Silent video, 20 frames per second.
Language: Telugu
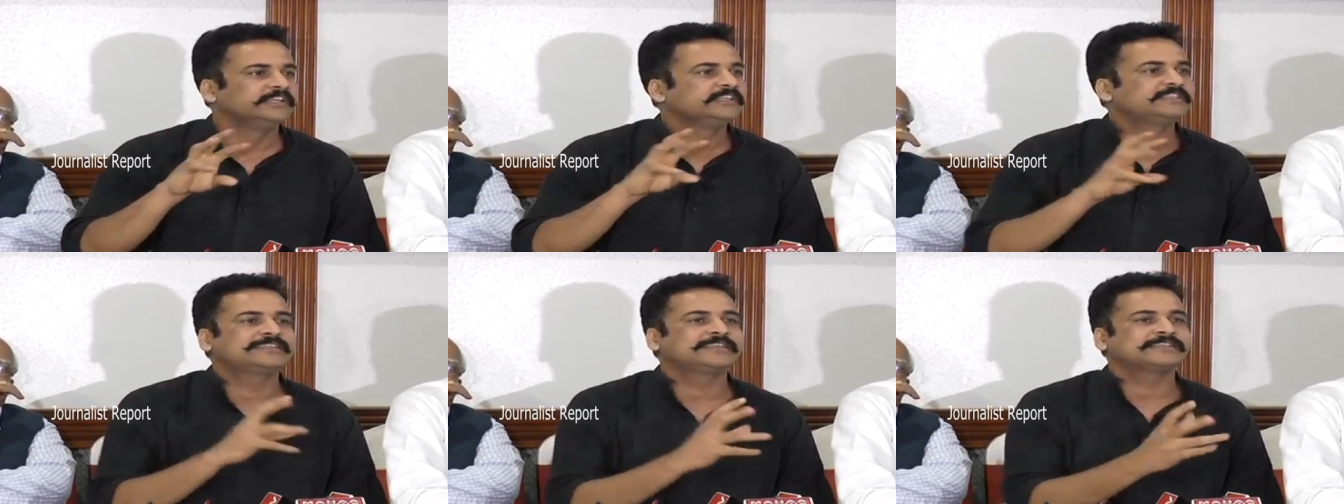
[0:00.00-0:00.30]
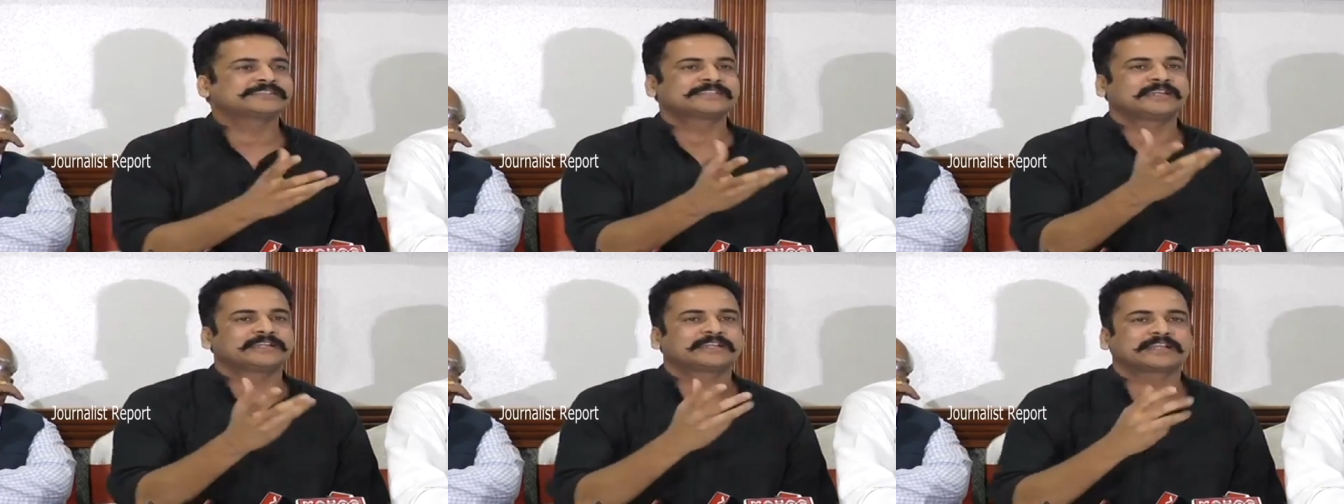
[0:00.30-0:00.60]

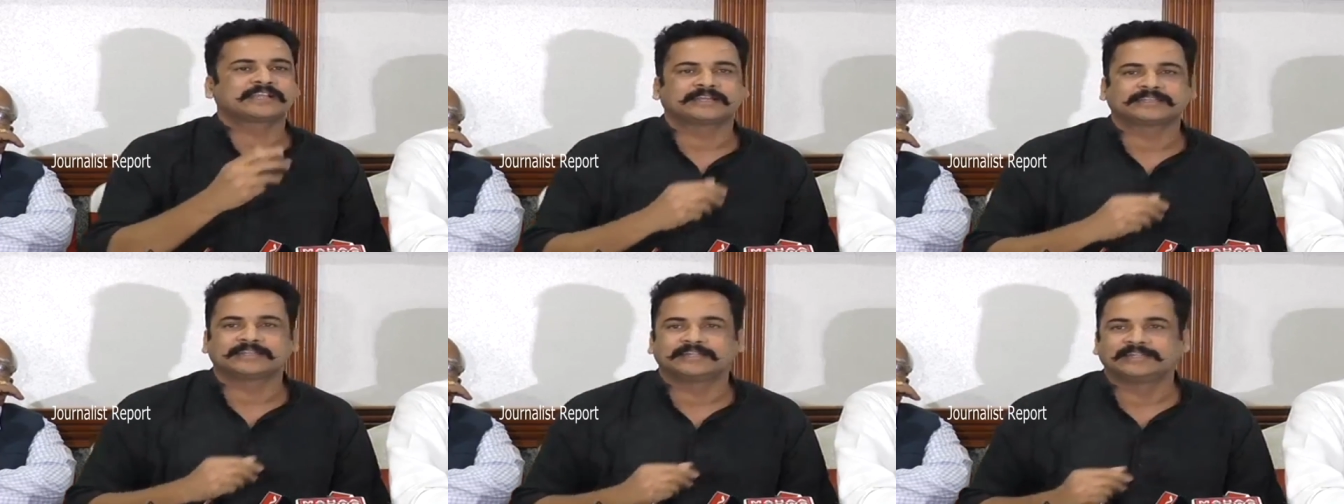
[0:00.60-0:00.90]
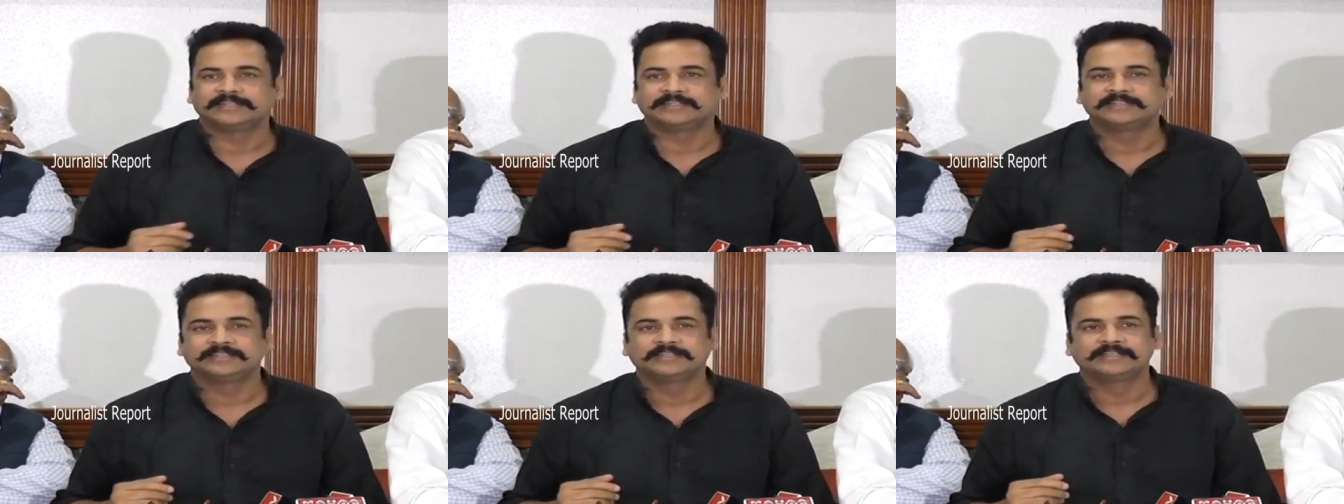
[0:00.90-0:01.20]
ఇచ్చేసినట్టు
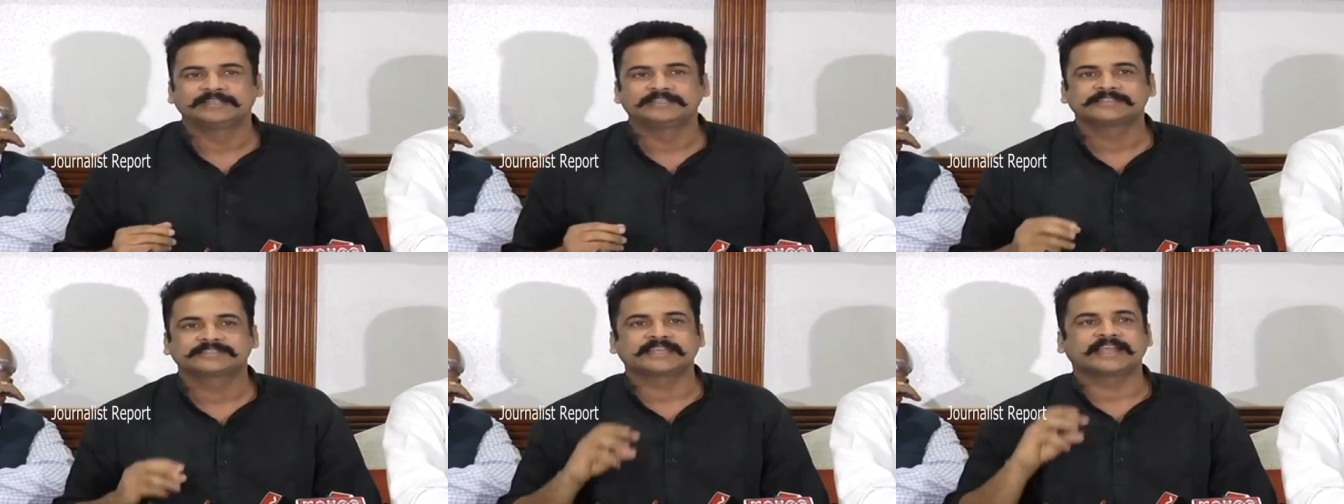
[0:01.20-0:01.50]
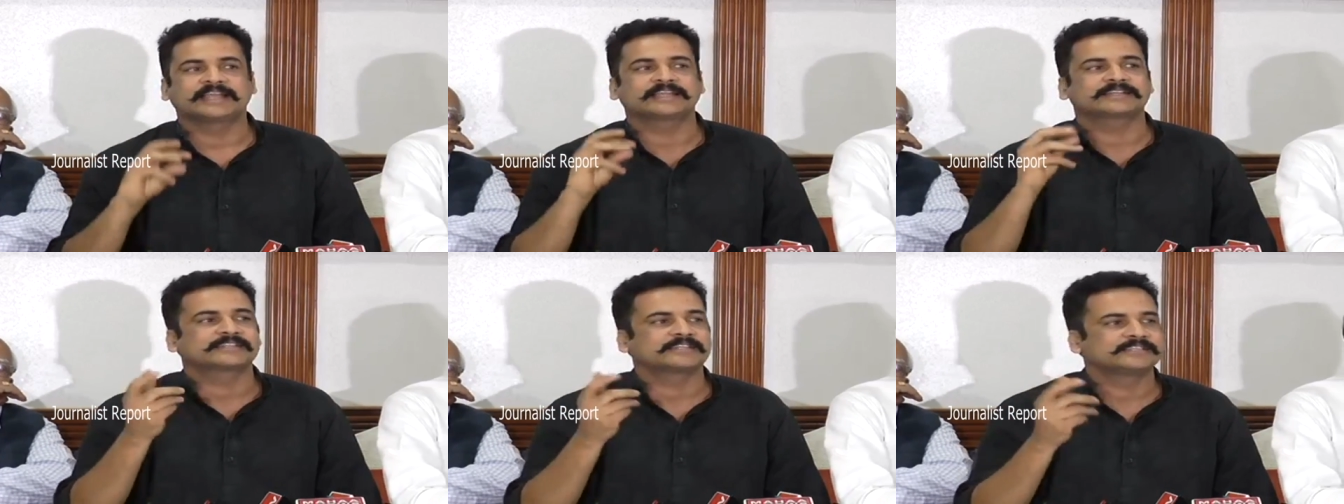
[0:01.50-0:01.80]
కాదండి
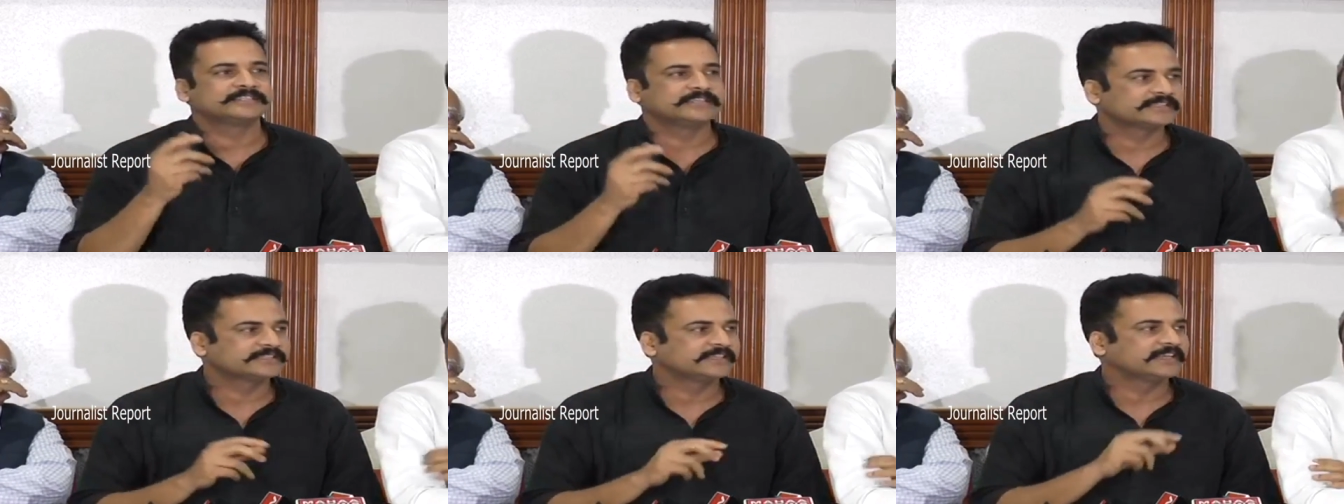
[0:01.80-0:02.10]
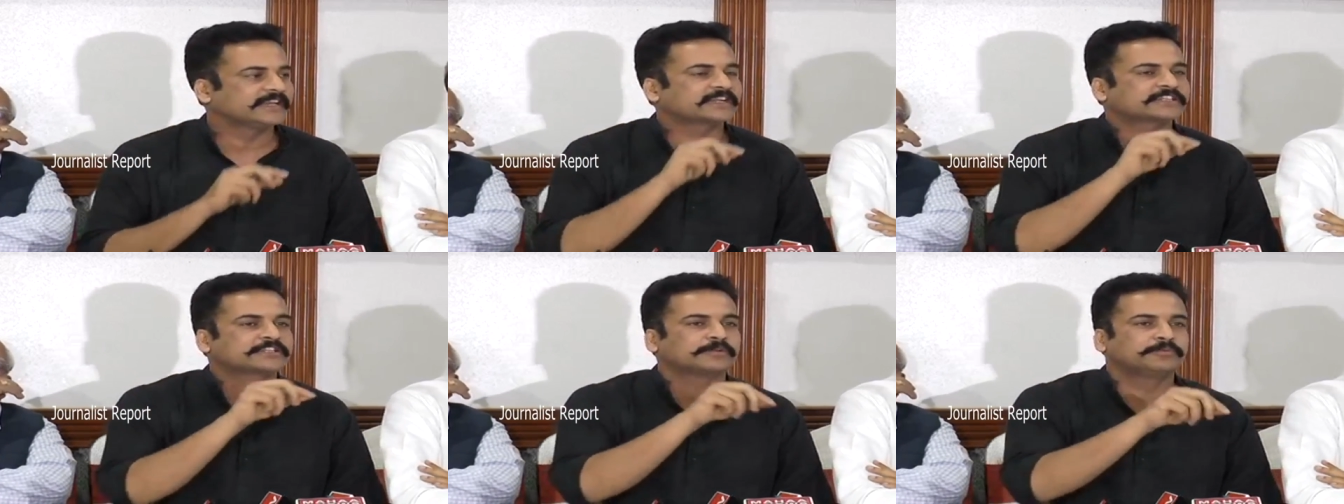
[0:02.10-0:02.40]
శాంక్షన్
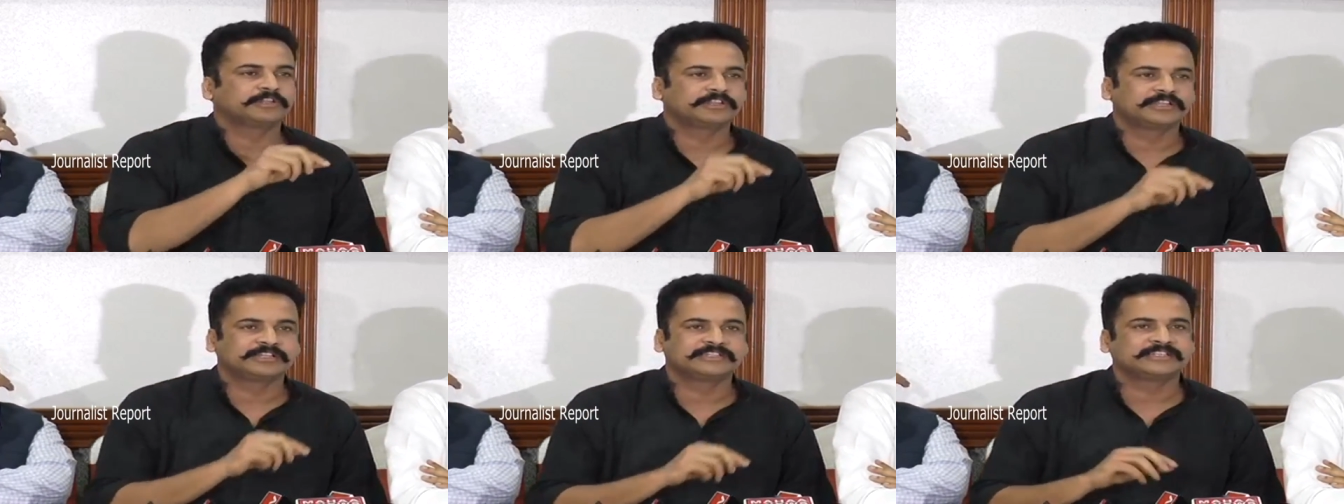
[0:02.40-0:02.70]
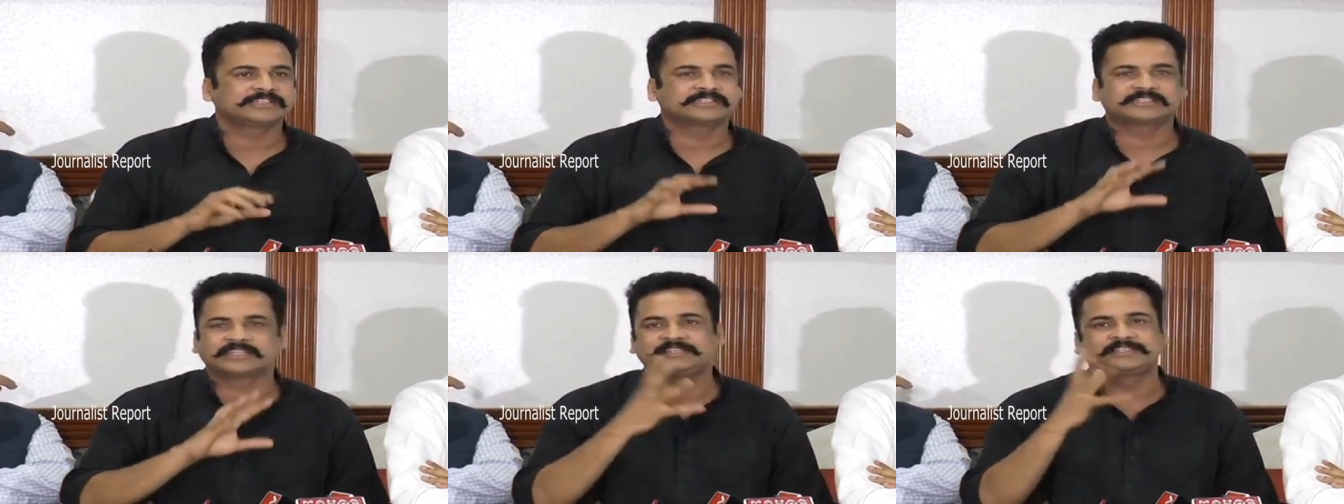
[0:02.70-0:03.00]
చేసి లక్ష విడుదల
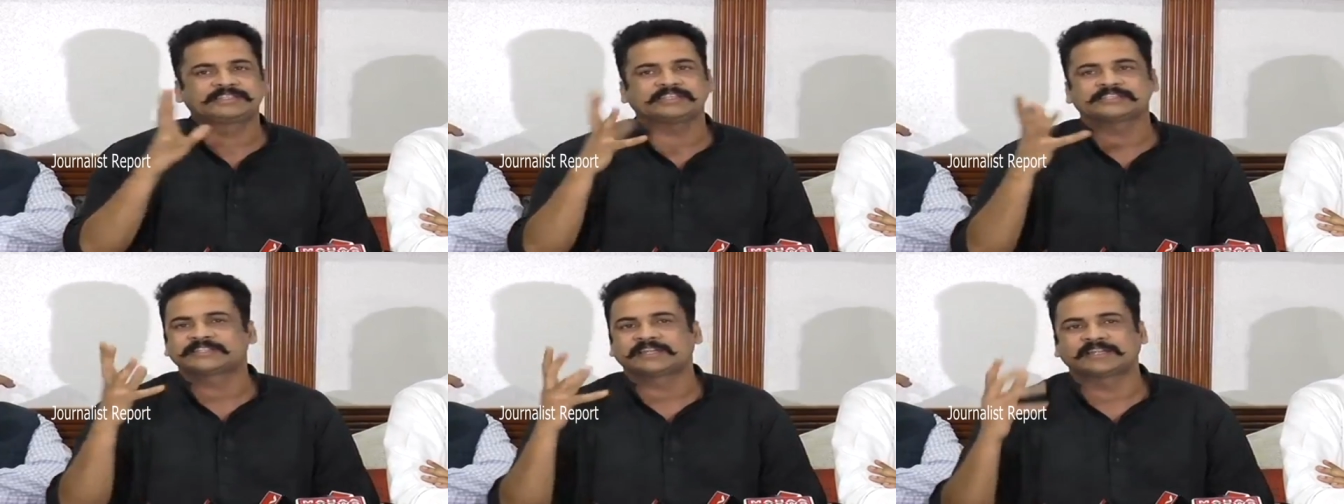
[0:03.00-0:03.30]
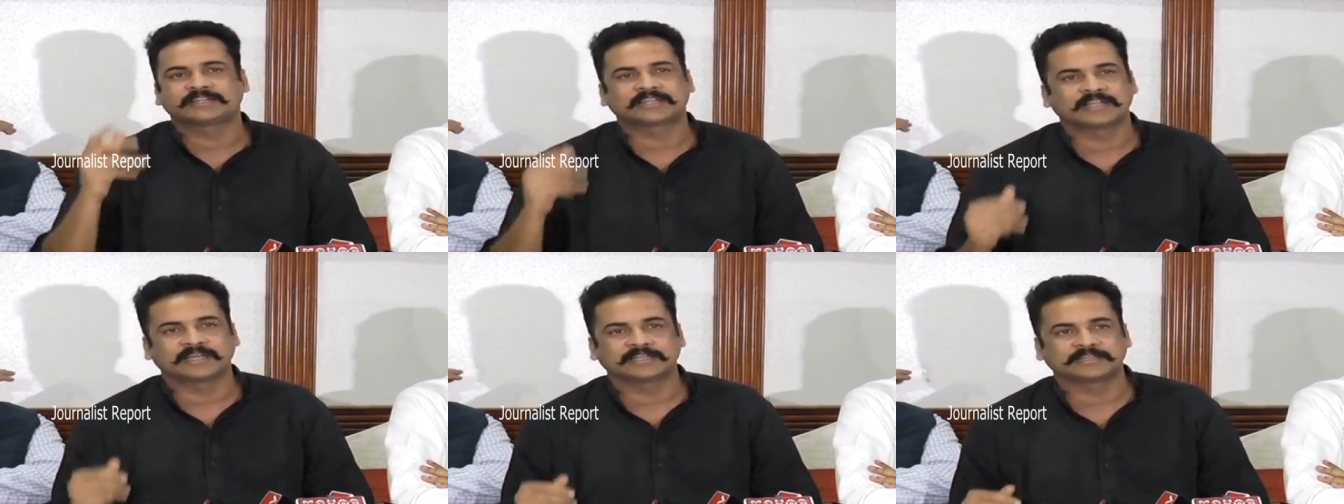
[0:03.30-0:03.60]
చేస్తే
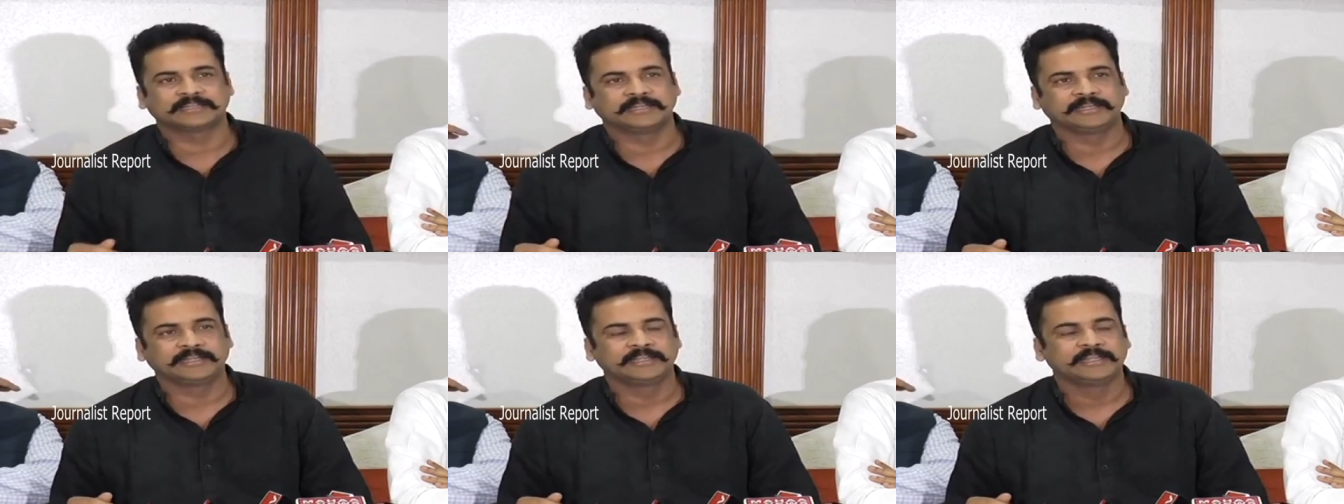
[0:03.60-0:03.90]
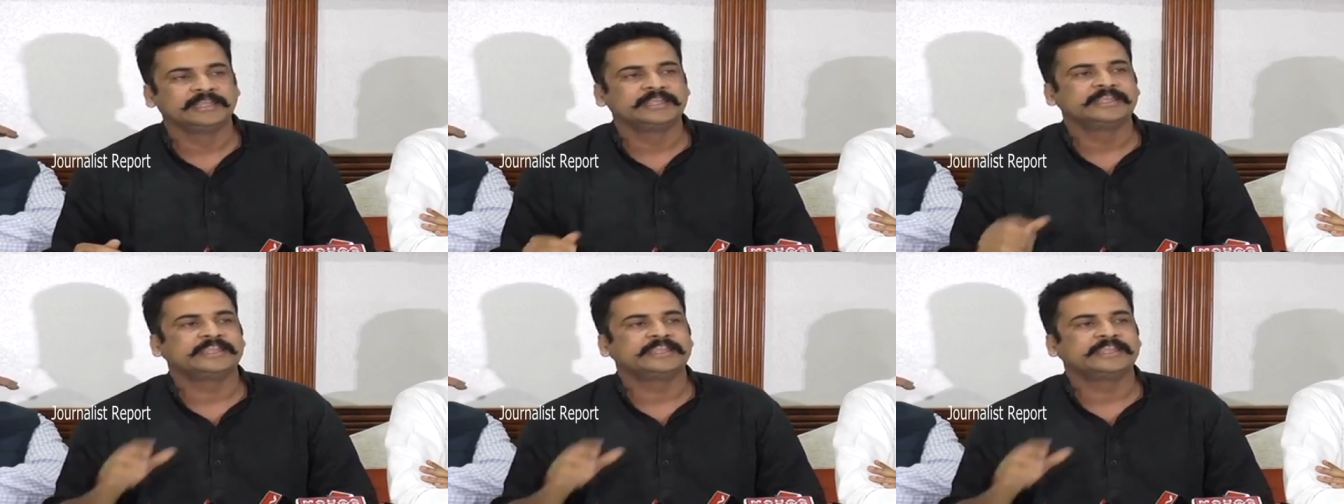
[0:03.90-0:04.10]
ఇచ్చేసినట్టు కాదండి